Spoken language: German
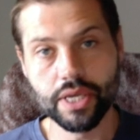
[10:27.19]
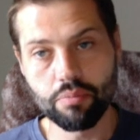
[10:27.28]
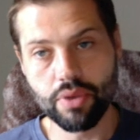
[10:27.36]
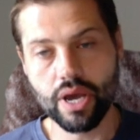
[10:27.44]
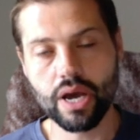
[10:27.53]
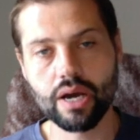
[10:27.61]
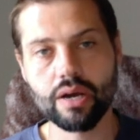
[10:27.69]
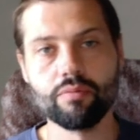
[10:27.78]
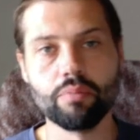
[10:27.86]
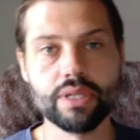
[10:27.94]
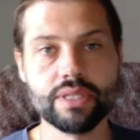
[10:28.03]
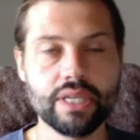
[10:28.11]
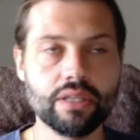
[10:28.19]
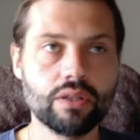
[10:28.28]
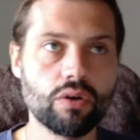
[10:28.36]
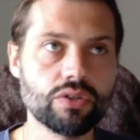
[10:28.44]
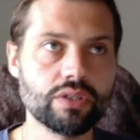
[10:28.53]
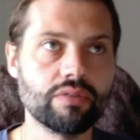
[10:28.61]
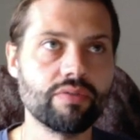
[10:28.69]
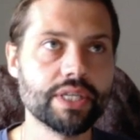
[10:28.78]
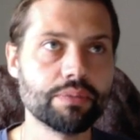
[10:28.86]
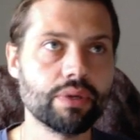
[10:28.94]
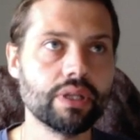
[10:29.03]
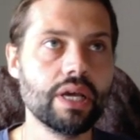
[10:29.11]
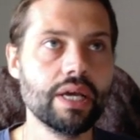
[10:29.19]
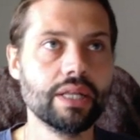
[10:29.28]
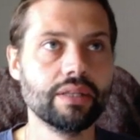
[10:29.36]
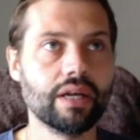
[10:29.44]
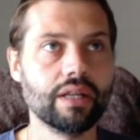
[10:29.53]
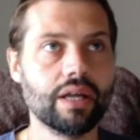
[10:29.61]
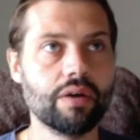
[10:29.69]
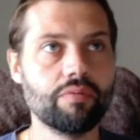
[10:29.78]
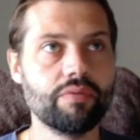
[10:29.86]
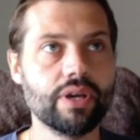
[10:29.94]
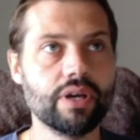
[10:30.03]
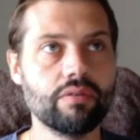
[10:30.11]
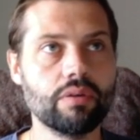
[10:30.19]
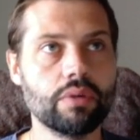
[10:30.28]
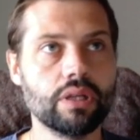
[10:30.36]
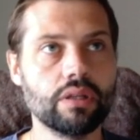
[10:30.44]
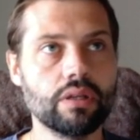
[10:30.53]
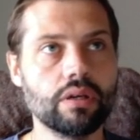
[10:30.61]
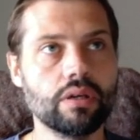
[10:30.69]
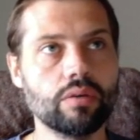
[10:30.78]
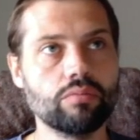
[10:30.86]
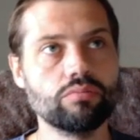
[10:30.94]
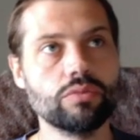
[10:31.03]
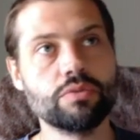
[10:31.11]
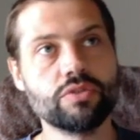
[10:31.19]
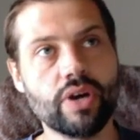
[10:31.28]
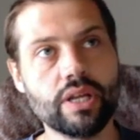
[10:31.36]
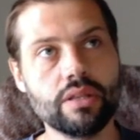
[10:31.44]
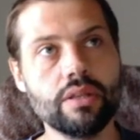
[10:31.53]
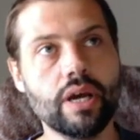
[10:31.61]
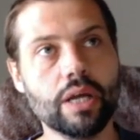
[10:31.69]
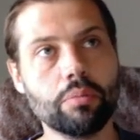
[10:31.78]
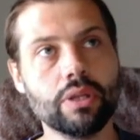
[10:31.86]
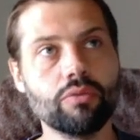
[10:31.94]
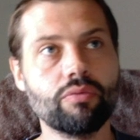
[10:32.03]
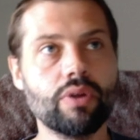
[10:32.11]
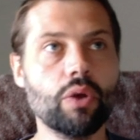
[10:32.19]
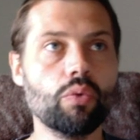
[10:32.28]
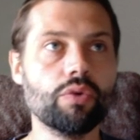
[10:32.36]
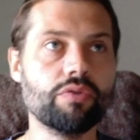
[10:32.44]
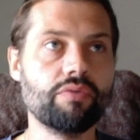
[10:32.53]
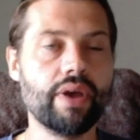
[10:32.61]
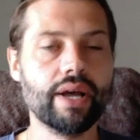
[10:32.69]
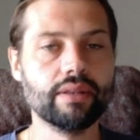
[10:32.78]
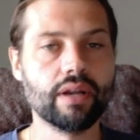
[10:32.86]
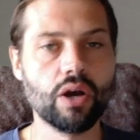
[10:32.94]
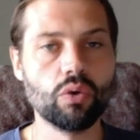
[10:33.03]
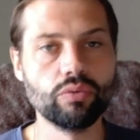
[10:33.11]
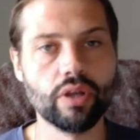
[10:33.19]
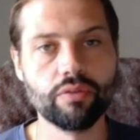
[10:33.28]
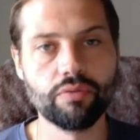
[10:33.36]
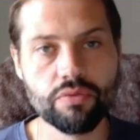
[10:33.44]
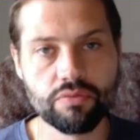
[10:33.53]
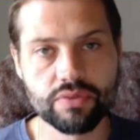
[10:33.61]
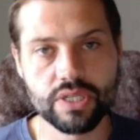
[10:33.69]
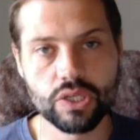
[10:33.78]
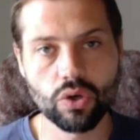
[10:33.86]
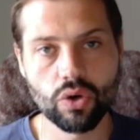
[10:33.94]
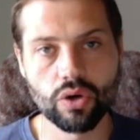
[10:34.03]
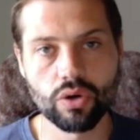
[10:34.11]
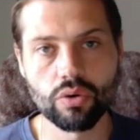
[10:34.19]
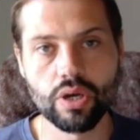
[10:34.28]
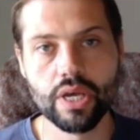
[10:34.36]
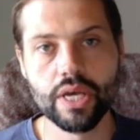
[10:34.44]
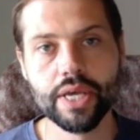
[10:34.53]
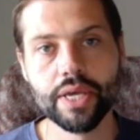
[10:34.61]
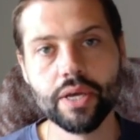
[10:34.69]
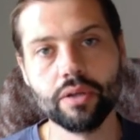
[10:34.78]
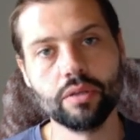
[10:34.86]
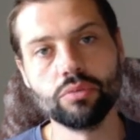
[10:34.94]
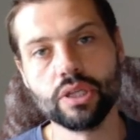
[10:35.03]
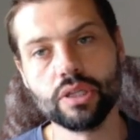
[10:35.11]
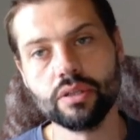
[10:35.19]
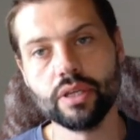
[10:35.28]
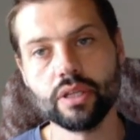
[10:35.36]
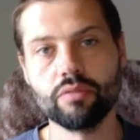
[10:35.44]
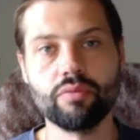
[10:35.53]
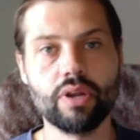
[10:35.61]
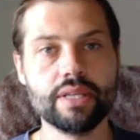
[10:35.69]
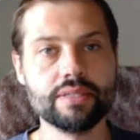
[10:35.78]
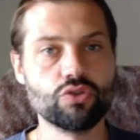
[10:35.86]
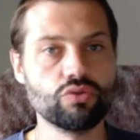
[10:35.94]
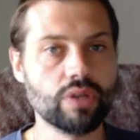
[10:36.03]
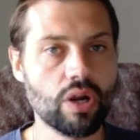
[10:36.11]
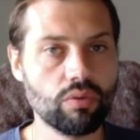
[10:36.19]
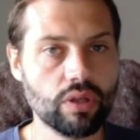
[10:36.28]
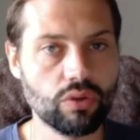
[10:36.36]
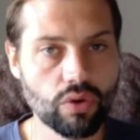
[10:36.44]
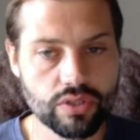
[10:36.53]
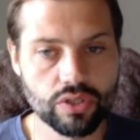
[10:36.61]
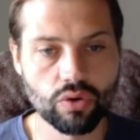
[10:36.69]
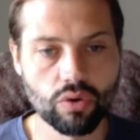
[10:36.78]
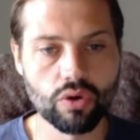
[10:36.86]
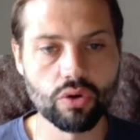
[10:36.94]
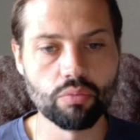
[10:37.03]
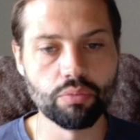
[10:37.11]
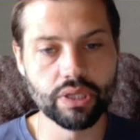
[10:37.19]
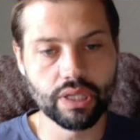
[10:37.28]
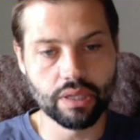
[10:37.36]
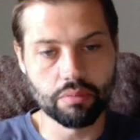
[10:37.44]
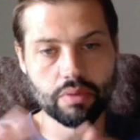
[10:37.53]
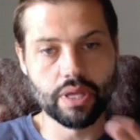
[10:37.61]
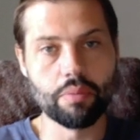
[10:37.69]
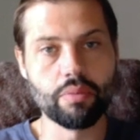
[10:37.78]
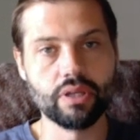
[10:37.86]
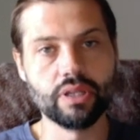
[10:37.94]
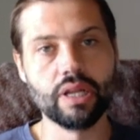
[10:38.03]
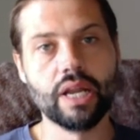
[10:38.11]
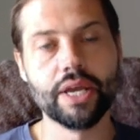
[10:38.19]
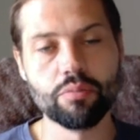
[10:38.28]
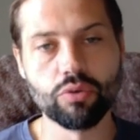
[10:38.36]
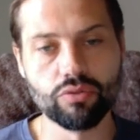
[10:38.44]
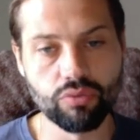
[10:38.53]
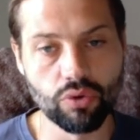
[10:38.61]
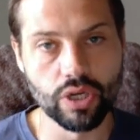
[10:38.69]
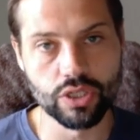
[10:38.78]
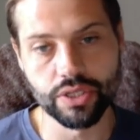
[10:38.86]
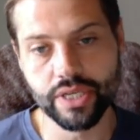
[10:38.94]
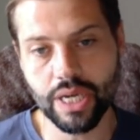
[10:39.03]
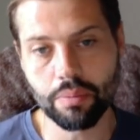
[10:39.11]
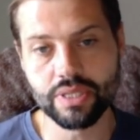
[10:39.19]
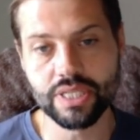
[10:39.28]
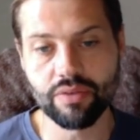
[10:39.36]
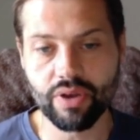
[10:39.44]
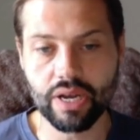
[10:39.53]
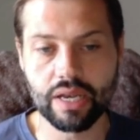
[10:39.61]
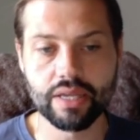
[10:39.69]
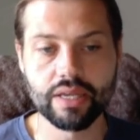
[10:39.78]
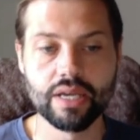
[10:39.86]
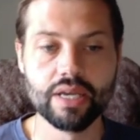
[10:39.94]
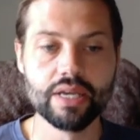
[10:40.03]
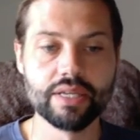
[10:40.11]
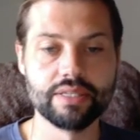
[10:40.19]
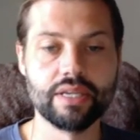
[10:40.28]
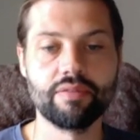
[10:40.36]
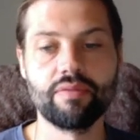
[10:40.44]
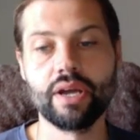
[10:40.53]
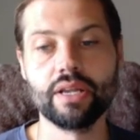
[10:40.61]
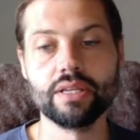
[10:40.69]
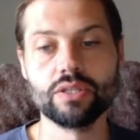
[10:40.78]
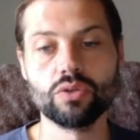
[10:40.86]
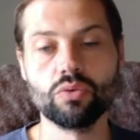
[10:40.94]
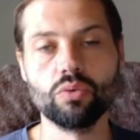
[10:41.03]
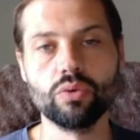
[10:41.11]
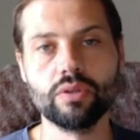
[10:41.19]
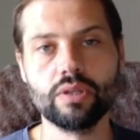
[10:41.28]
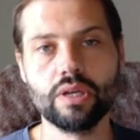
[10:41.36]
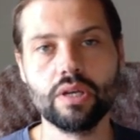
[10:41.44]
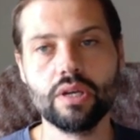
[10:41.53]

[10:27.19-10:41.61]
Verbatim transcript: im Jahr bei 10.000 Investment. Dann haben wir, wenn man ähm, im zweiten Jahr hat man vielleicht ungefähr 350 Euro und im dritten Jahr dann vielleicht sind es schon 390 Euro mit immer dem gleichen Portfolio. Also hier kann man sich wirklich sehr feines und